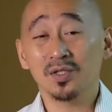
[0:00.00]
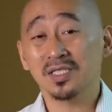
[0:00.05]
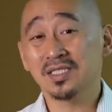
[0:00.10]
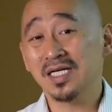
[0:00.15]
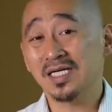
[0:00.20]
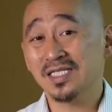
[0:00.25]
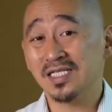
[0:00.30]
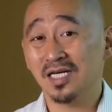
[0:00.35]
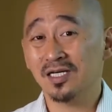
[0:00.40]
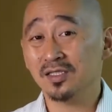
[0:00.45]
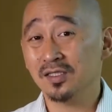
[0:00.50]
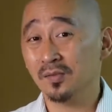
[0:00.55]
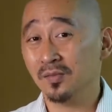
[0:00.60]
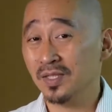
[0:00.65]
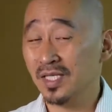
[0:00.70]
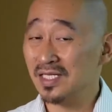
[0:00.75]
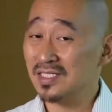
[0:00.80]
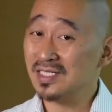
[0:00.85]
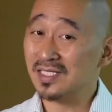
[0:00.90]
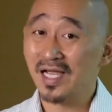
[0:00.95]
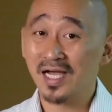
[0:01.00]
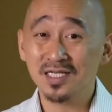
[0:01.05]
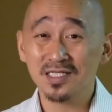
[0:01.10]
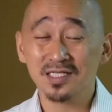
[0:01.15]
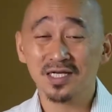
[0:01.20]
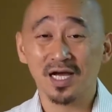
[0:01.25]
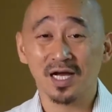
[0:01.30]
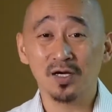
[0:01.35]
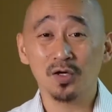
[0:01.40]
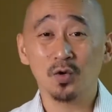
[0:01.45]
底在讲什么？他是开
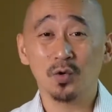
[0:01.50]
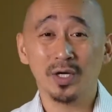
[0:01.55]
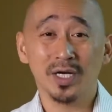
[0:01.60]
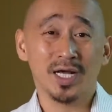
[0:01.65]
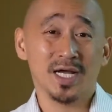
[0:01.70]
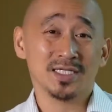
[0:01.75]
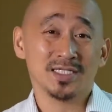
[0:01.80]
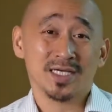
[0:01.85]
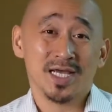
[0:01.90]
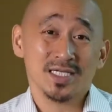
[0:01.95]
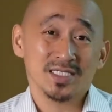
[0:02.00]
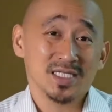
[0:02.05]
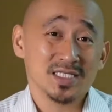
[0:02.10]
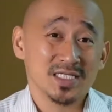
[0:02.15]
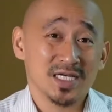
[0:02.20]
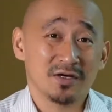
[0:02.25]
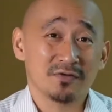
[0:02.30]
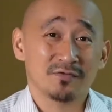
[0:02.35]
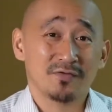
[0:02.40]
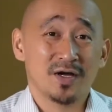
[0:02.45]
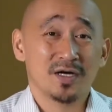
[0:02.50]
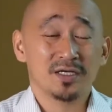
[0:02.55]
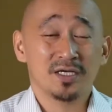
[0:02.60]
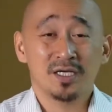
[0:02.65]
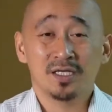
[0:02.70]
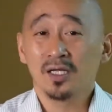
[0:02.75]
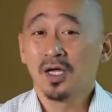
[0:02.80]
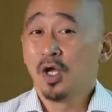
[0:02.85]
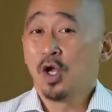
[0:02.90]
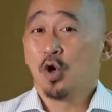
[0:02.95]
始赶鬼了，还是开始讲方
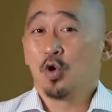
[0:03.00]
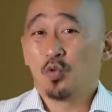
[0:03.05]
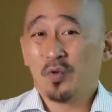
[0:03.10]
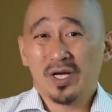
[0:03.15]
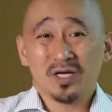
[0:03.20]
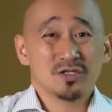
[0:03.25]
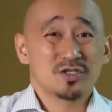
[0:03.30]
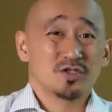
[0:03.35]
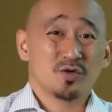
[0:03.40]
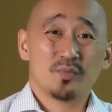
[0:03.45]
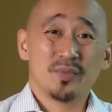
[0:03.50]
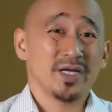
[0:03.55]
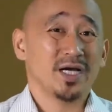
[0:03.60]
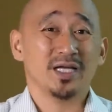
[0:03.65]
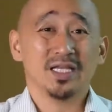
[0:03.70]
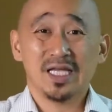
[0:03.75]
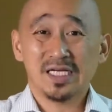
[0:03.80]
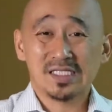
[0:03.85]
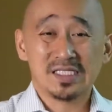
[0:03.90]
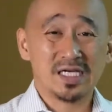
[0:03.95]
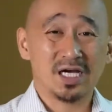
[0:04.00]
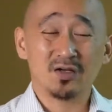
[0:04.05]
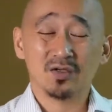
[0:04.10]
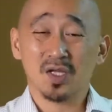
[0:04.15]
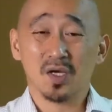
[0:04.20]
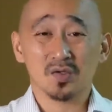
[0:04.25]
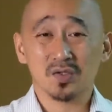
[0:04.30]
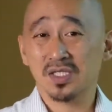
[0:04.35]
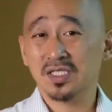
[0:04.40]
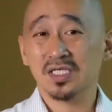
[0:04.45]
言？我要怎么样来教
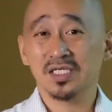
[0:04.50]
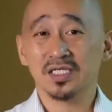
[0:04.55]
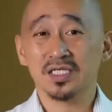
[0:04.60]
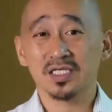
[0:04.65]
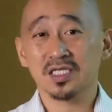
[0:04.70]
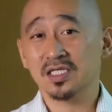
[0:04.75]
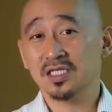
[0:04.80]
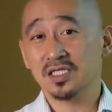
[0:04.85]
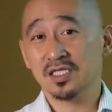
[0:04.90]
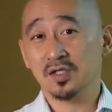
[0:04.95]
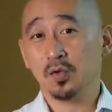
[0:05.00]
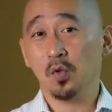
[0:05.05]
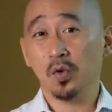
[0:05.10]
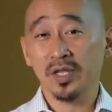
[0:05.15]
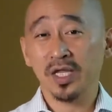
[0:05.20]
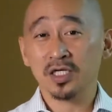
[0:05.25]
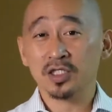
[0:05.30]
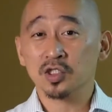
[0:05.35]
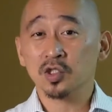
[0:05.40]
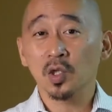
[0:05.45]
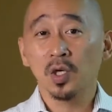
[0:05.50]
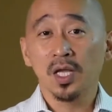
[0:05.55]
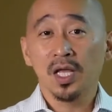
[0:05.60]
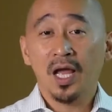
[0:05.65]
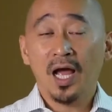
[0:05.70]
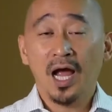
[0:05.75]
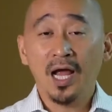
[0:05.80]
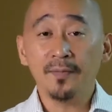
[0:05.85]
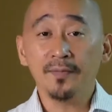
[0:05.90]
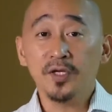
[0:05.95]
导这些的事情？我那时候
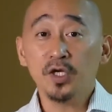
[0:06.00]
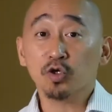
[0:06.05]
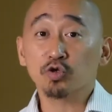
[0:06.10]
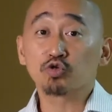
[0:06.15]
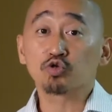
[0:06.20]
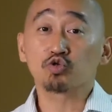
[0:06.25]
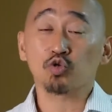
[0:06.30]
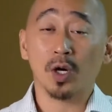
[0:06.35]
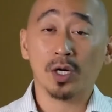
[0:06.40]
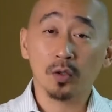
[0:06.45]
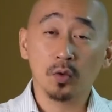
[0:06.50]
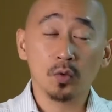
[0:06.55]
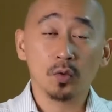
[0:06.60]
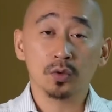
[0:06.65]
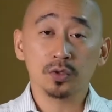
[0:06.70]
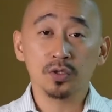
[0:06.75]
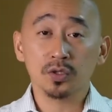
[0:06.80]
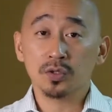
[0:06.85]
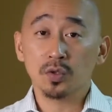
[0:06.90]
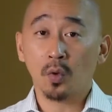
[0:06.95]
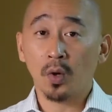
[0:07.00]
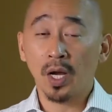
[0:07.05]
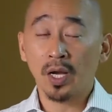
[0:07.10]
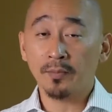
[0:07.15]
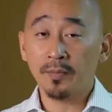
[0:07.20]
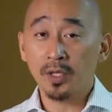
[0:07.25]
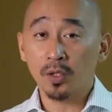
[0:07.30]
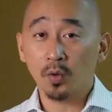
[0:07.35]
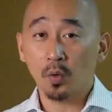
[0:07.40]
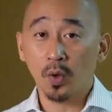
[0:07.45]
还没有转过，就是我
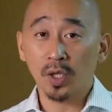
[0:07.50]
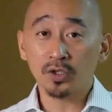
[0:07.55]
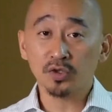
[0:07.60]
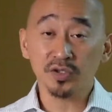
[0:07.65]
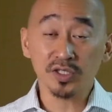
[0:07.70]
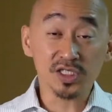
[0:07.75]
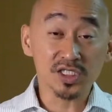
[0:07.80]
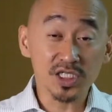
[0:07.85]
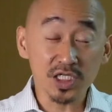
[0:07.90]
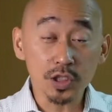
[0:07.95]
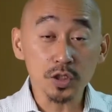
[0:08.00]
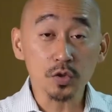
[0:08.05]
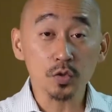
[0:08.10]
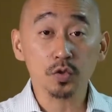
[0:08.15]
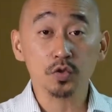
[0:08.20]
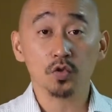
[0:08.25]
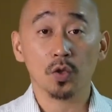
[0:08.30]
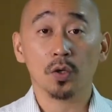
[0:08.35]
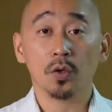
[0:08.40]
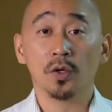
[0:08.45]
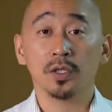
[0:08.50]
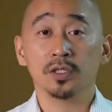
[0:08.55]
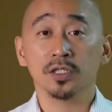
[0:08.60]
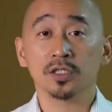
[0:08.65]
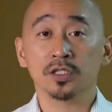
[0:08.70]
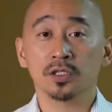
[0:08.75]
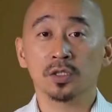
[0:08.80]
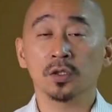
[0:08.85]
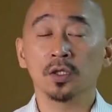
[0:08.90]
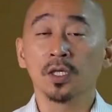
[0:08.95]
还没有完全进入状况
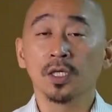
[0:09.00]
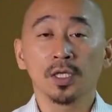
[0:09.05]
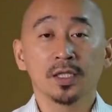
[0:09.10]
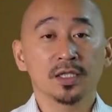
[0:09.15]
的时候，